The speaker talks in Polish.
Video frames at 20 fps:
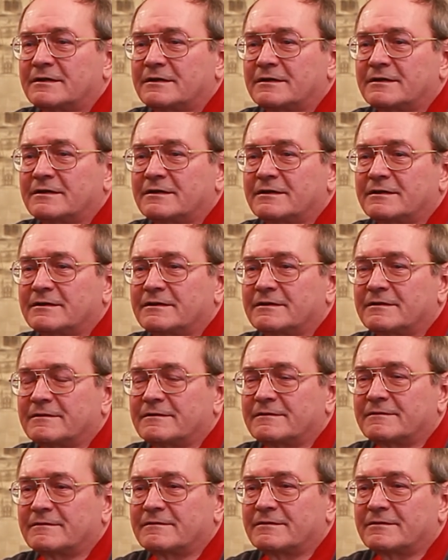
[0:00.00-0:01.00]

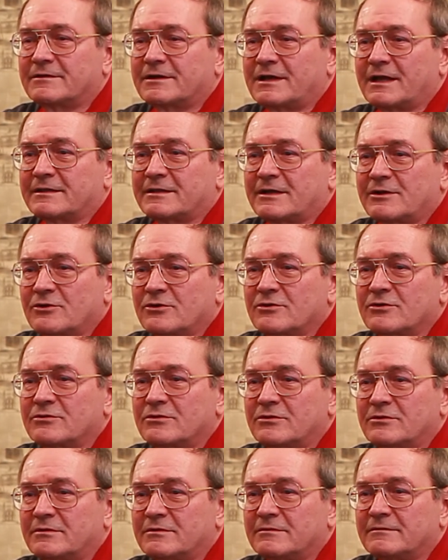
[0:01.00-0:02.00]
yy,
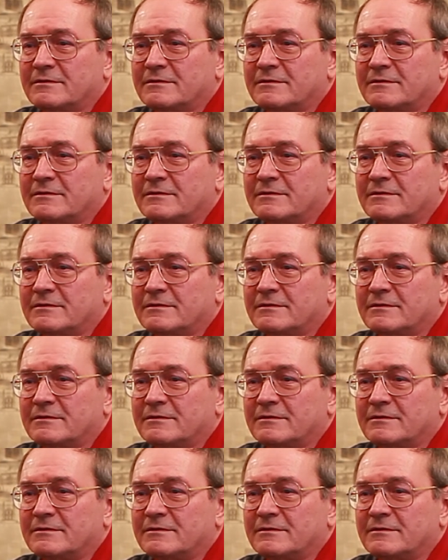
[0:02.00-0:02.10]
katalogu